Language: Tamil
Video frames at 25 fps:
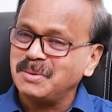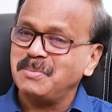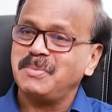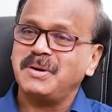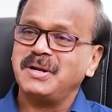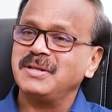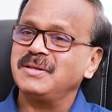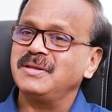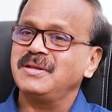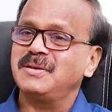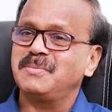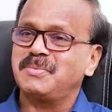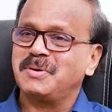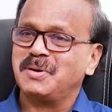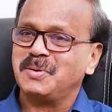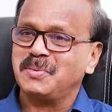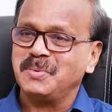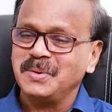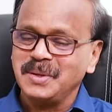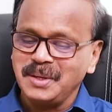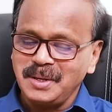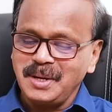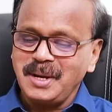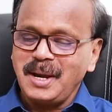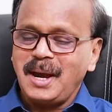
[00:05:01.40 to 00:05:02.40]
மட்டும் பண்ணுது இந்த
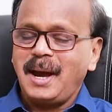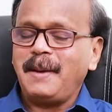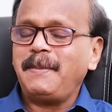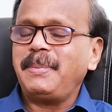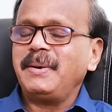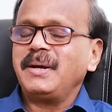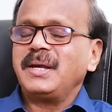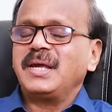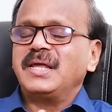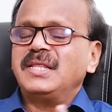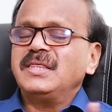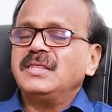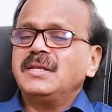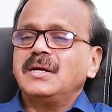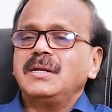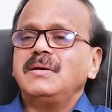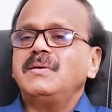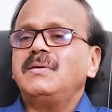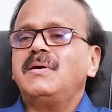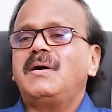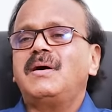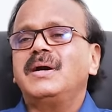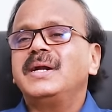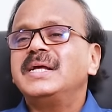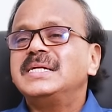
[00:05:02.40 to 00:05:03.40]
படம் அப்போ எந்த
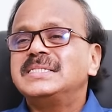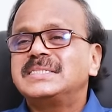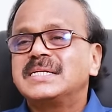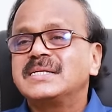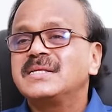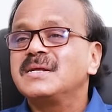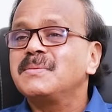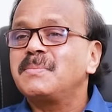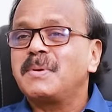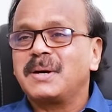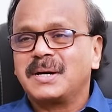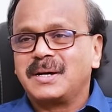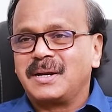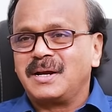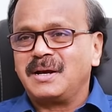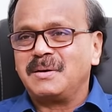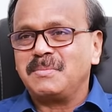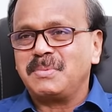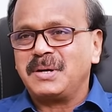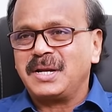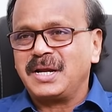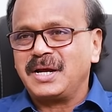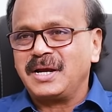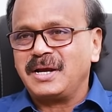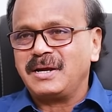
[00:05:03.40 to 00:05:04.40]
அளவு ஆடியன்ஸ்
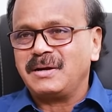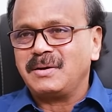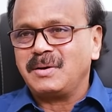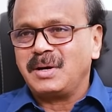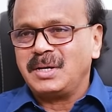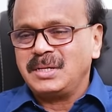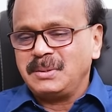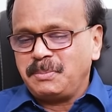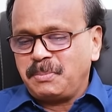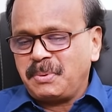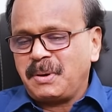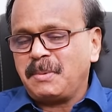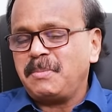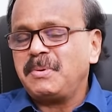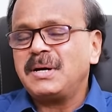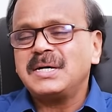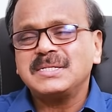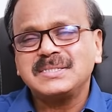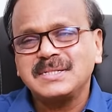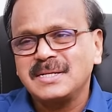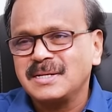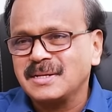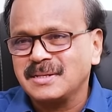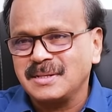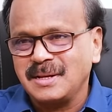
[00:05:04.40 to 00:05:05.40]
எதிர்பார்க்குறாங்க பாருங்கள் அது
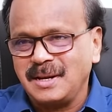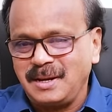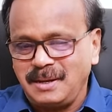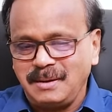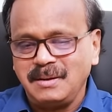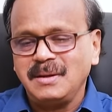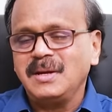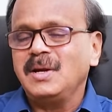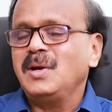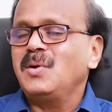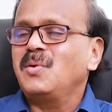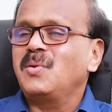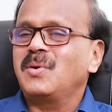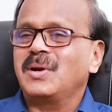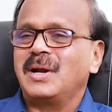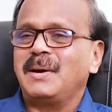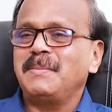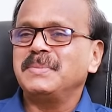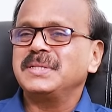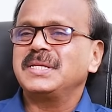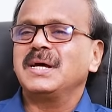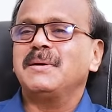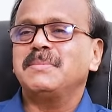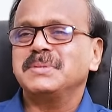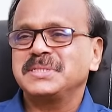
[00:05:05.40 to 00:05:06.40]
பிரபாஸ்ன்றது இல்லை ஒரு
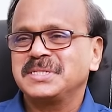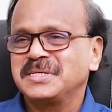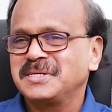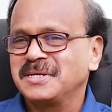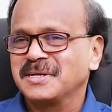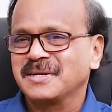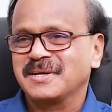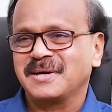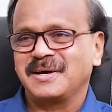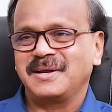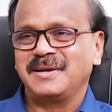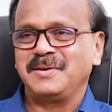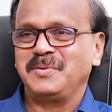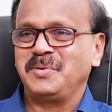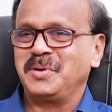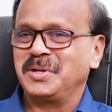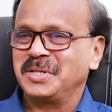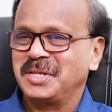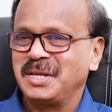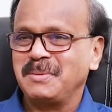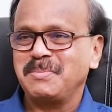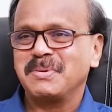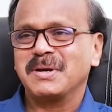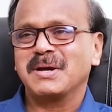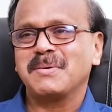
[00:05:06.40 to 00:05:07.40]
அமிதாப் பச்சன் இருக்கார் ஒரு
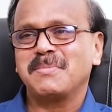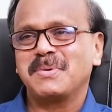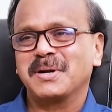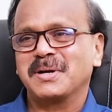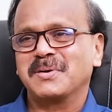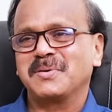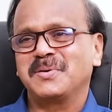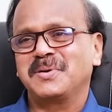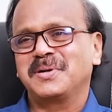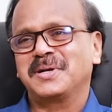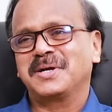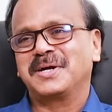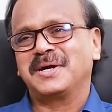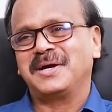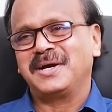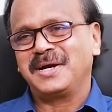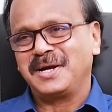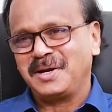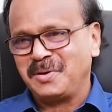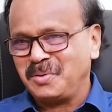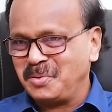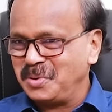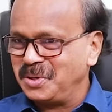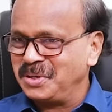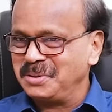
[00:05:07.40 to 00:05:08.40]
தீபிகா படுகோன்
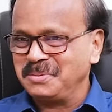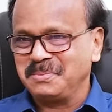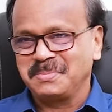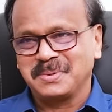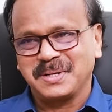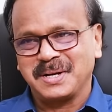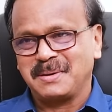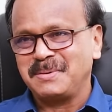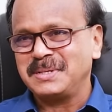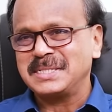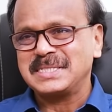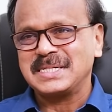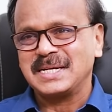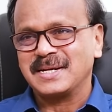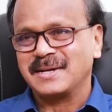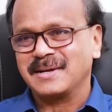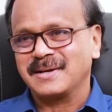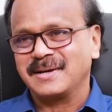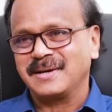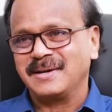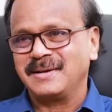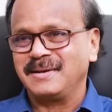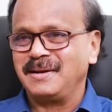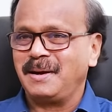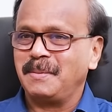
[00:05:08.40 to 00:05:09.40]
இருக்காங்க ஒரு கமல் சார்
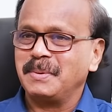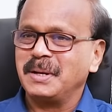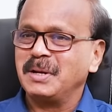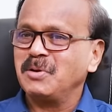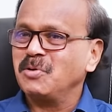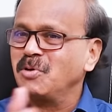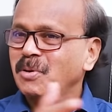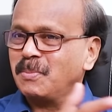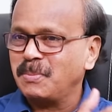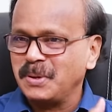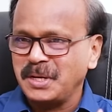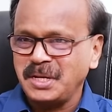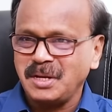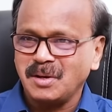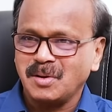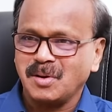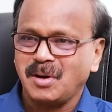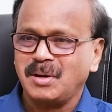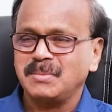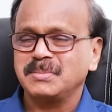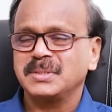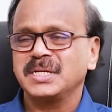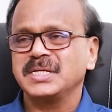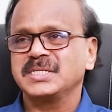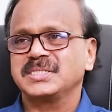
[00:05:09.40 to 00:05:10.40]
இருக்கார் அப்படின்னு ஒரு பெரிய
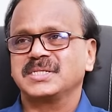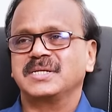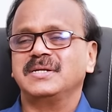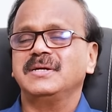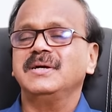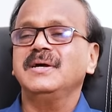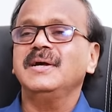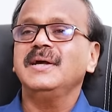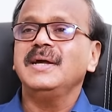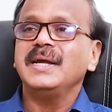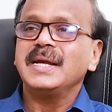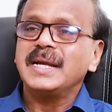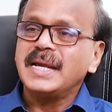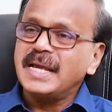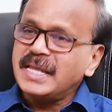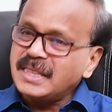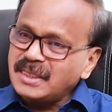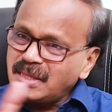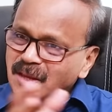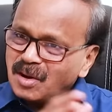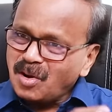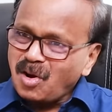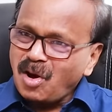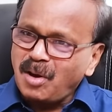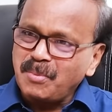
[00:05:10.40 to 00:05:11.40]
காம்பினேஷன்
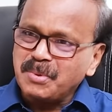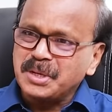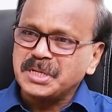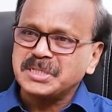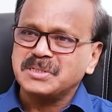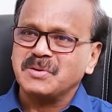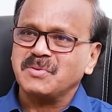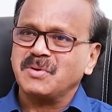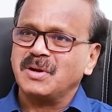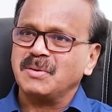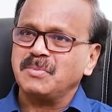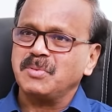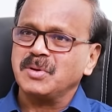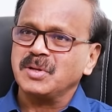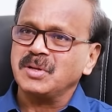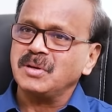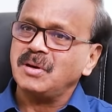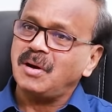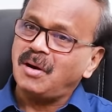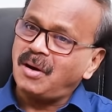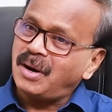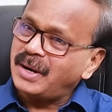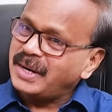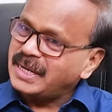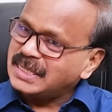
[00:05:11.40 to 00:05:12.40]
இந்த காம்பினேஷன் வரும்போது
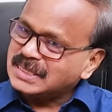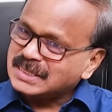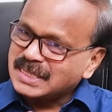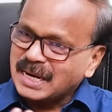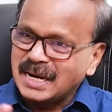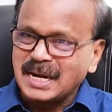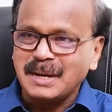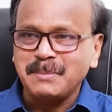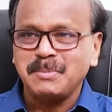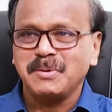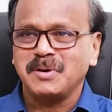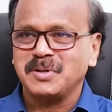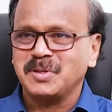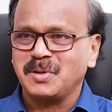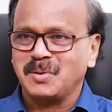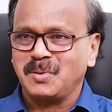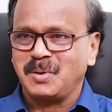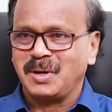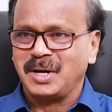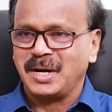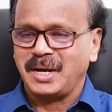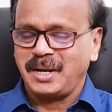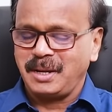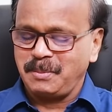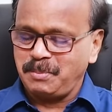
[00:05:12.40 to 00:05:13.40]
ஆடியன்ஸ் கண்டிப்பாக
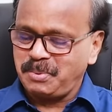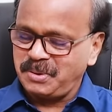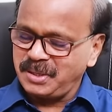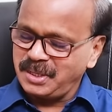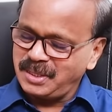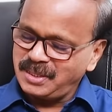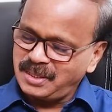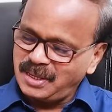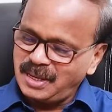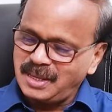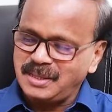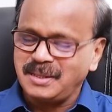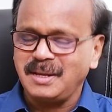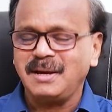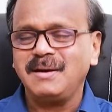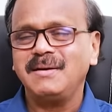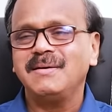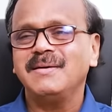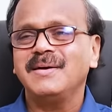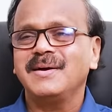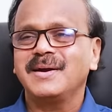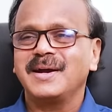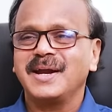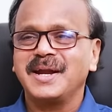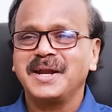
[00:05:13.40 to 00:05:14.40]
வந்துடுவாங்க இப்போ இதே தான்
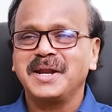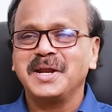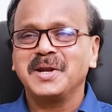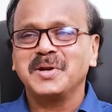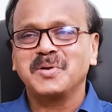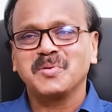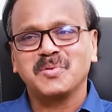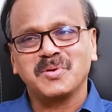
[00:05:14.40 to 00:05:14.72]
இந்தியன்